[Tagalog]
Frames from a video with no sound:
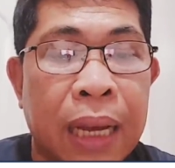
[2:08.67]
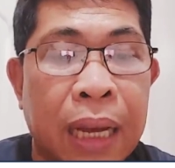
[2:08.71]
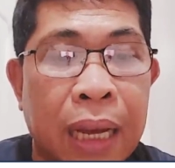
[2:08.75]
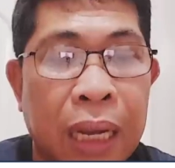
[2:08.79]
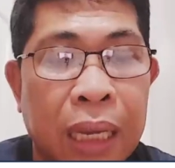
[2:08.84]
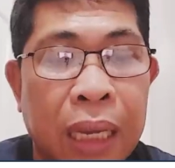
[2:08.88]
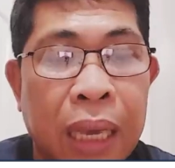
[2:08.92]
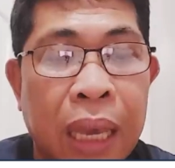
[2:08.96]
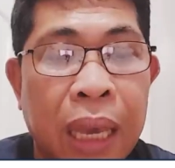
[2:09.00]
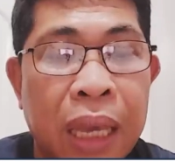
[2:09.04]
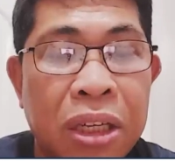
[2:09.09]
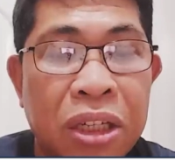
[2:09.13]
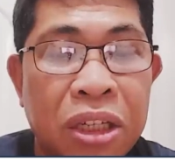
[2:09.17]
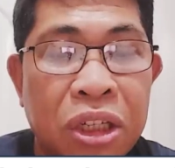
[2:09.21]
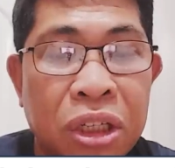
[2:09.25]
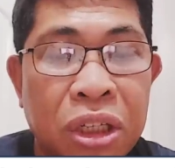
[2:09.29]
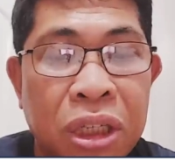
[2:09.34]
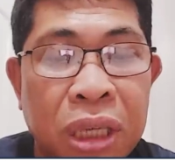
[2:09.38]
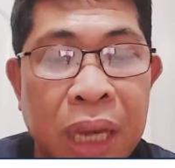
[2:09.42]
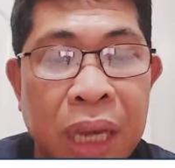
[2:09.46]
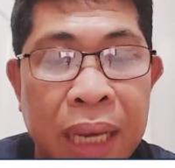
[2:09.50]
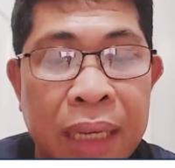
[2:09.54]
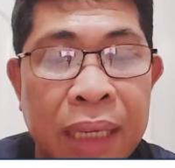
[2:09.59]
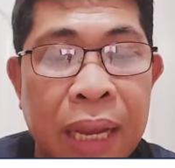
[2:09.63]
against
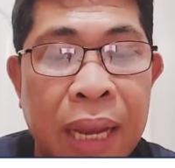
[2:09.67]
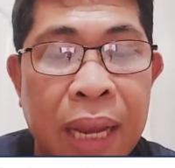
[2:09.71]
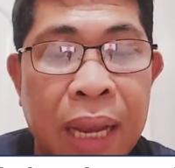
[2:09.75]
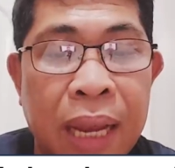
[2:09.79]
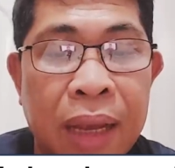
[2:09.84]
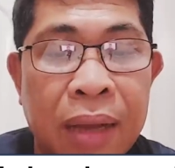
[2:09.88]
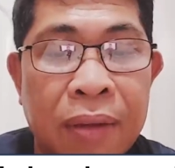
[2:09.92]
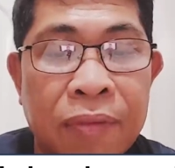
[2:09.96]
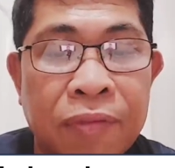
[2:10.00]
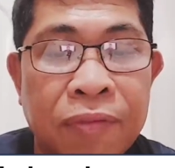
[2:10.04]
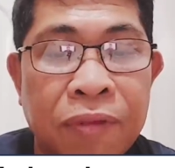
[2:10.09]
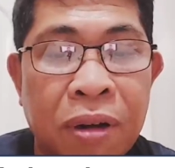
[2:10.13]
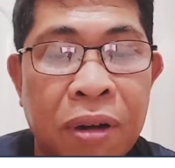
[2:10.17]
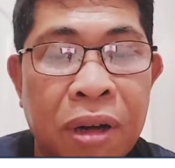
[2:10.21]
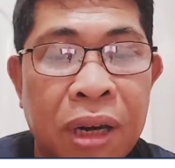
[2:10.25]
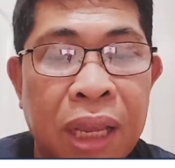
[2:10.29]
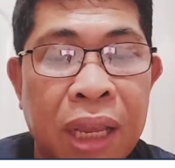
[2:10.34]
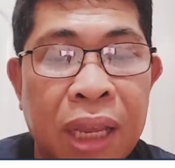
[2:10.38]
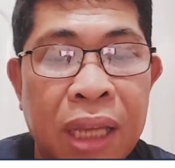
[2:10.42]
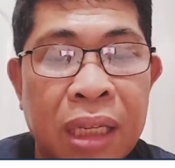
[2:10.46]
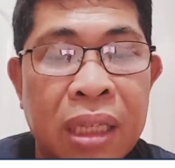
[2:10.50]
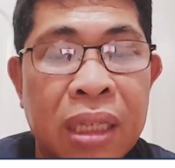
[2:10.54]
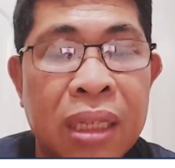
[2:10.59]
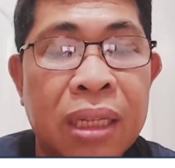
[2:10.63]
China for
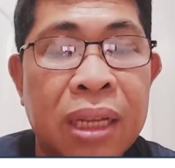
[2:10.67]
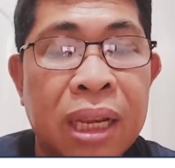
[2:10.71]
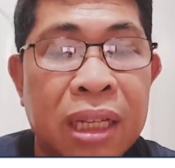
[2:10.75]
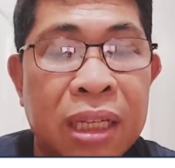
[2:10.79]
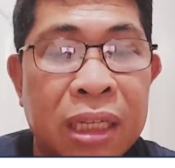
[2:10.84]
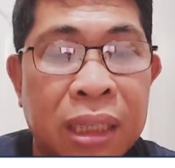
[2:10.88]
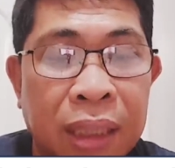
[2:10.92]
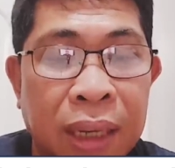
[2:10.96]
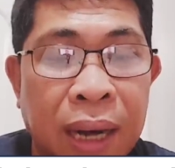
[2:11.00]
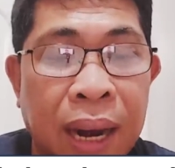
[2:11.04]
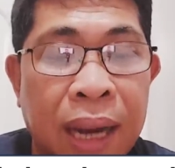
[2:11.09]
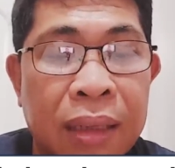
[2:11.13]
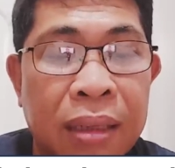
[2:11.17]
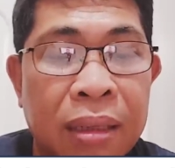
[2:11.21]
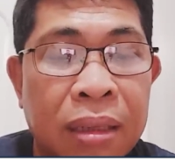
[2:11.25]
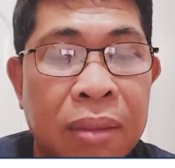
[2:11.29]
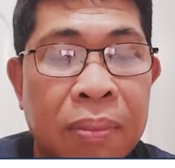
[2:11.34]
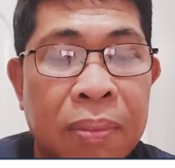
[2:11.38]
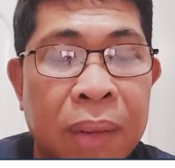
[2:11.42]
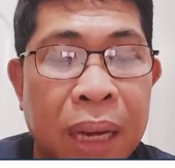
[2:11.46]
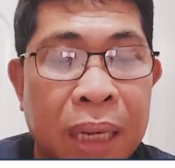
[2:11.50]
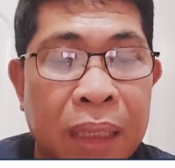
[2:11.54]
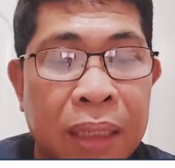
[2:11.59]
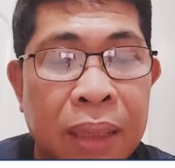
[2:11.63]
its
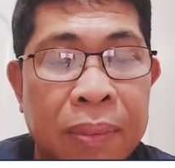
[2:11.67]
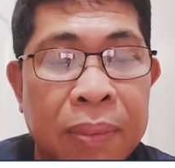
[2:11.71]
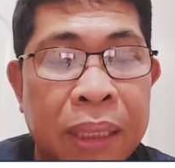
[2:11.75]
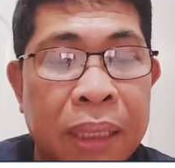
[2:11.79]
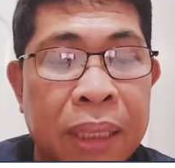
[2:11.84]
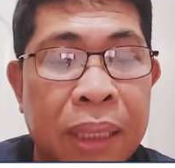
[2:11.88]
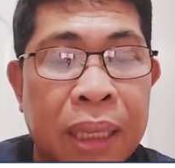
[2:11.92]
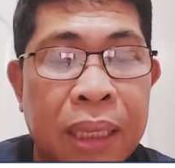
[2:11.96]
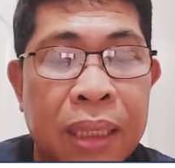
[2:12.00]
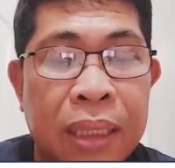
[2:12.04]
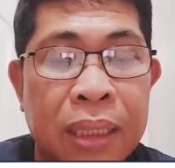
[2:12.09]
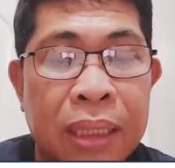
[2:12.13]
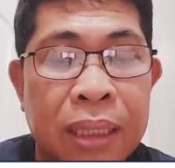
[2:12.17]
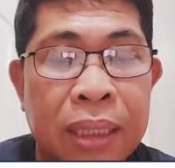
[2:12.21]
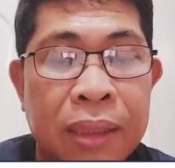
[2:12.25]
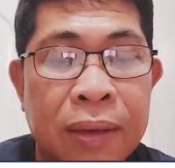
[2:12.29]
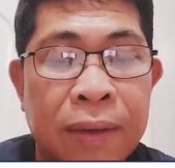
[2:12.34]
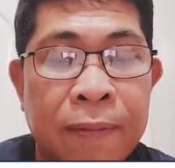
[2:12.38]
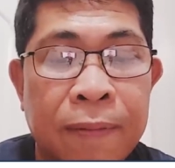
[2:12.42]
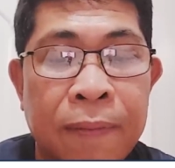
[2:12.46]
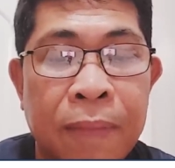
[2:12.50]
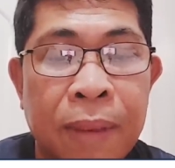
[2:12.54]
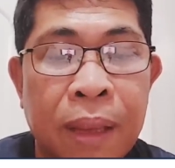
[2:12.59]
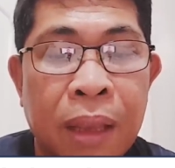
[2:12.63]
destructive activities
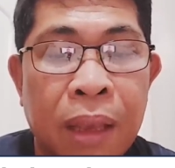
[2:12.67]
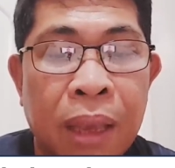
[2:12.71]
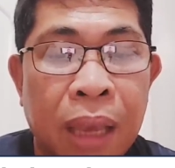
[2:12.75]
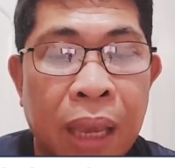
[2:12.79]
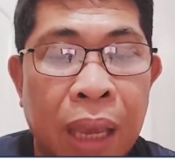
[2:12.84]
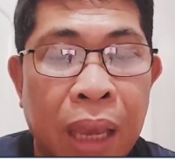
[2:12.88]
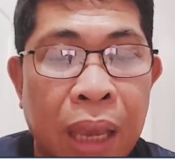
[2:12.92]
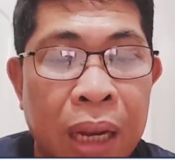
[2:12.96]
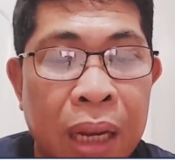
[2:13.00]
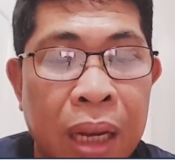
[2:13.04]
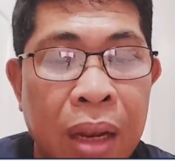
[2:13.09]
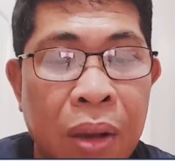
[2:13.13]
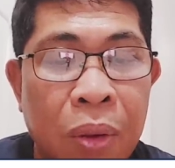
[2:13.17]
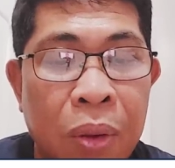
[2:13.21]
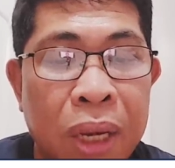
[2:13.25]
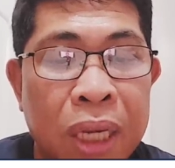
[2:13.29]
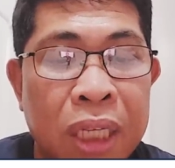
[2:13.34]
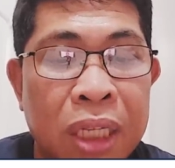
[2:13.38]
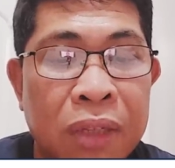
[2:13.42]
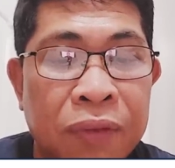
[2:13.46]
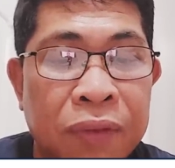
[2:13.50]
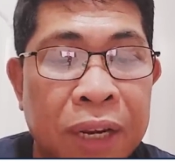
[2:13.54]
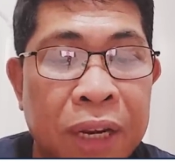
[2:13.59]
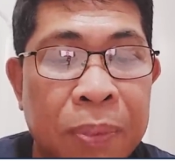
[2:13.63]
in the
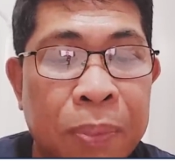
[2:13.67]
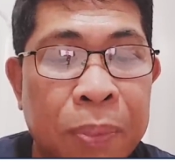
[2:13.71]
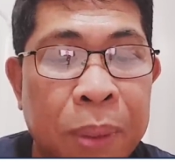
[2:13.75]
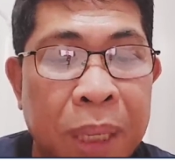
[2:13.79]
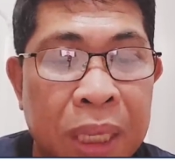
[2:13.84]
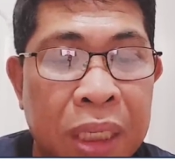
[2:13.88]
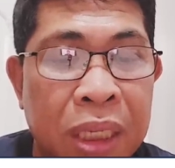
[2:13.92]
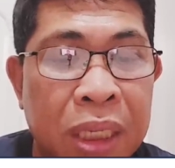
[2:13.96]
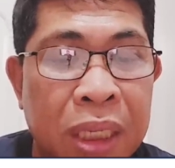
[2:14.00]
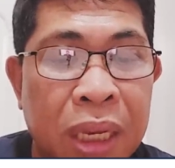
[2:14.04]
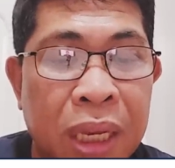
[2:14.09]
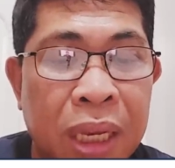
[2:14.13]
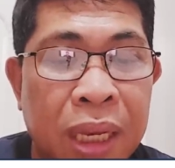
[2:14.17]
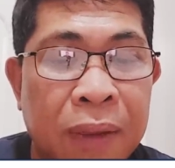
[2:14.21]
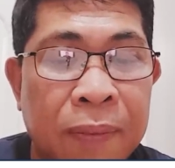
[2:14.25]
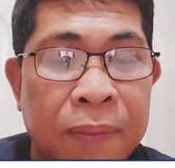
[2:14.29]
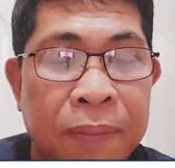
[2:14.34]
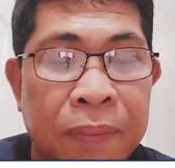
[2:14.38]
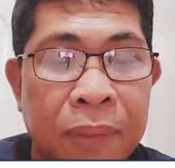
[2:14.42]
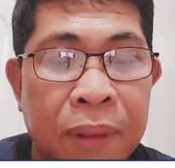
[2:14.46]
West Philippine Sea